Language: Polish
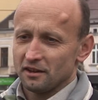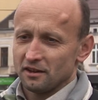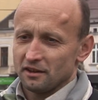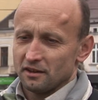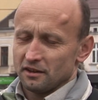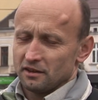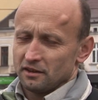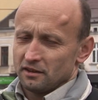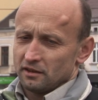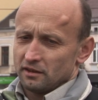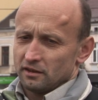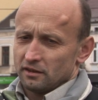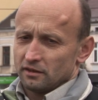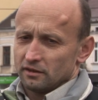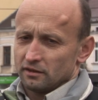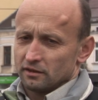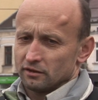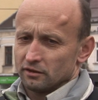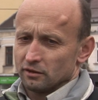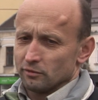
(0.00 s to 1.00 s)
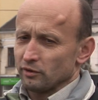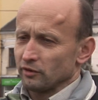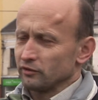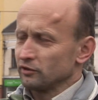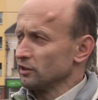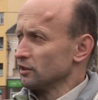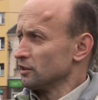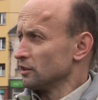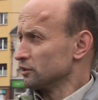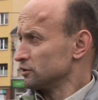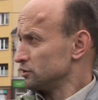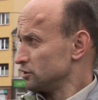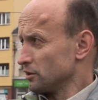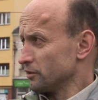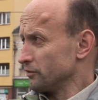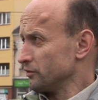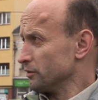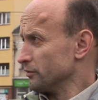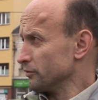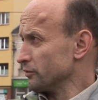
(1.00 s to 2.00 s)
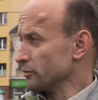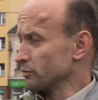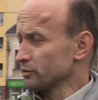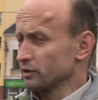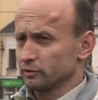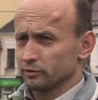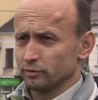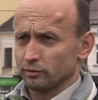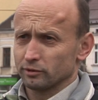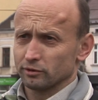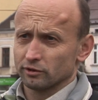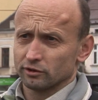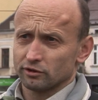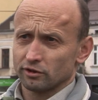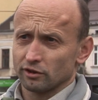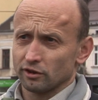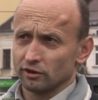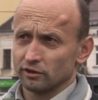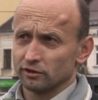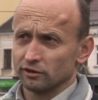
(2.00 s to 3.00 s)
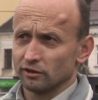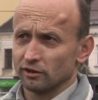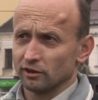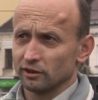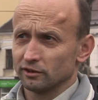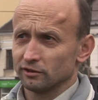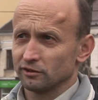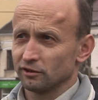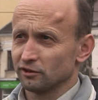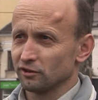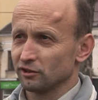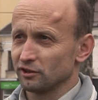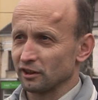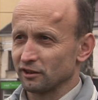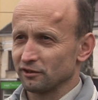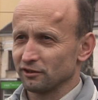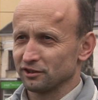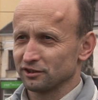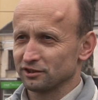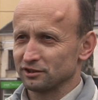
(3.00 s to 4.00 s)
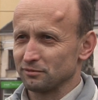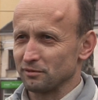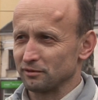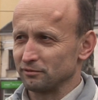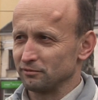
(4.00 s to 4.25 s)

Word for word: między epidemią a pandemią? Czy stosują się do zakazu